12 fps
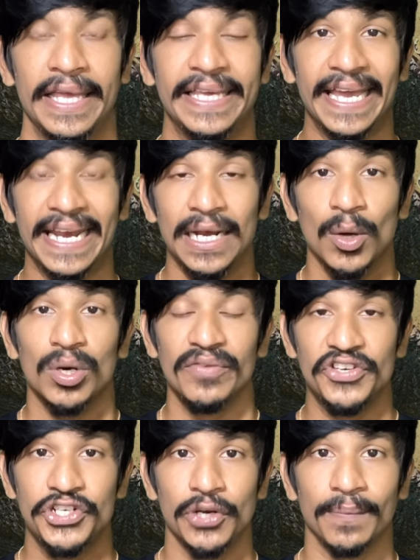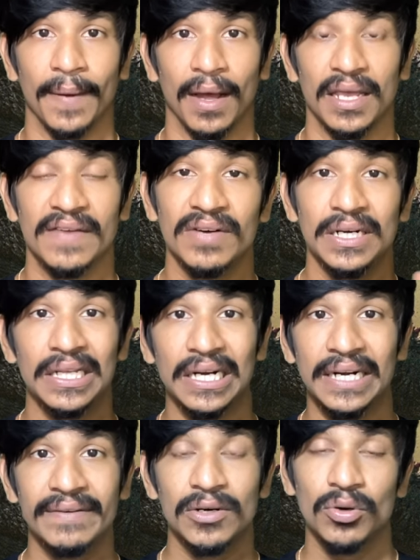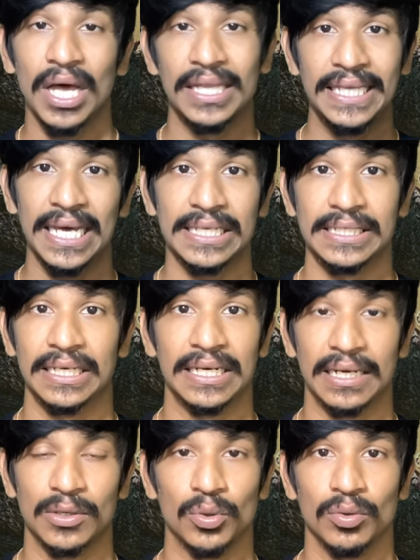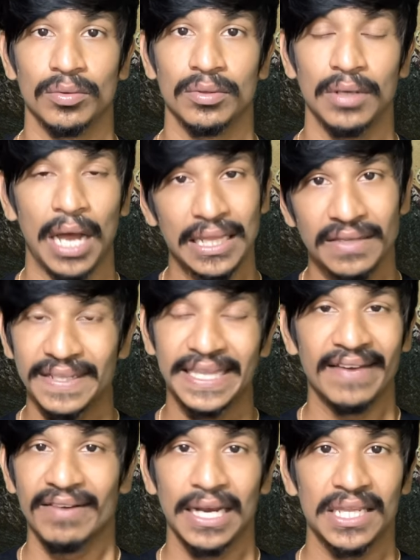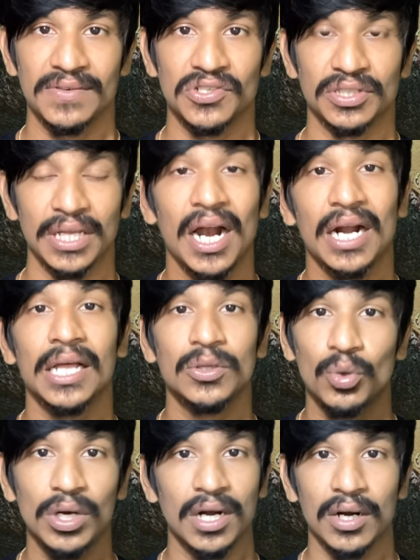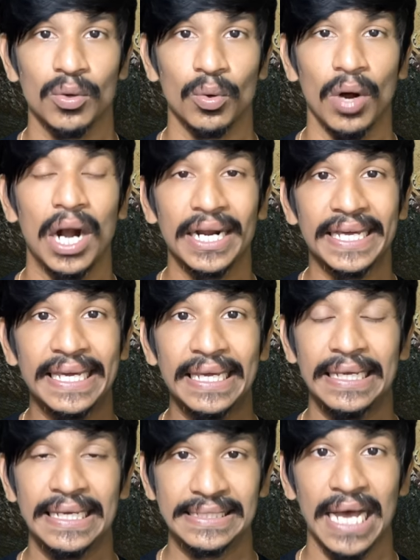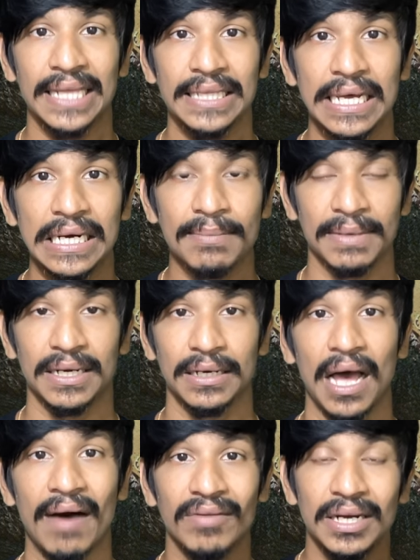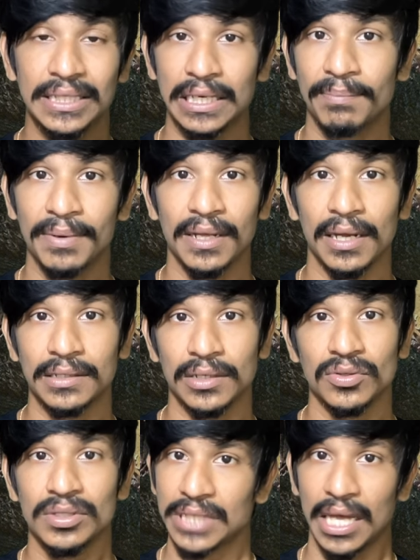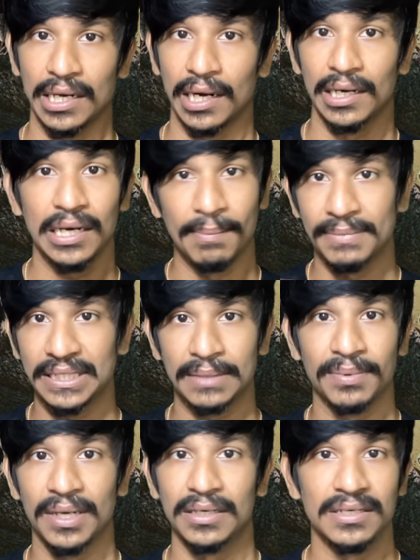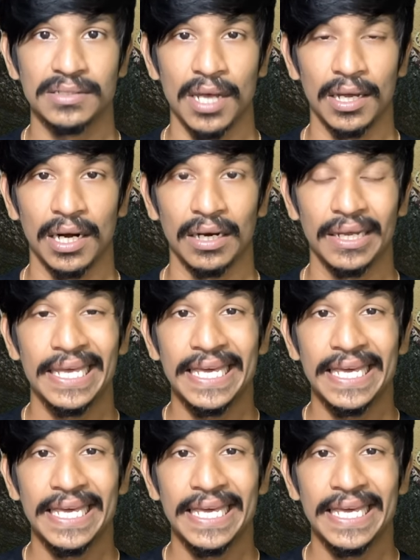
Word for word: இங்கே என்ன ஒரு விஷயம்னா இவங்க ரெண்டு பேருக்குள்ள அதிகார சண்டை நடக்கும் அதுவே தேவையில்லாத விஷயம் தான் ஆனால் அதுக்குள்ளே நடக்கும் ஆனால் இங்கே சாதாரண மக்கள் அவங்க தரப்பில் ஆட்களும் சாகுறாங்க நம்ம தரப்பு ஆட்களும் சாகுறாங்க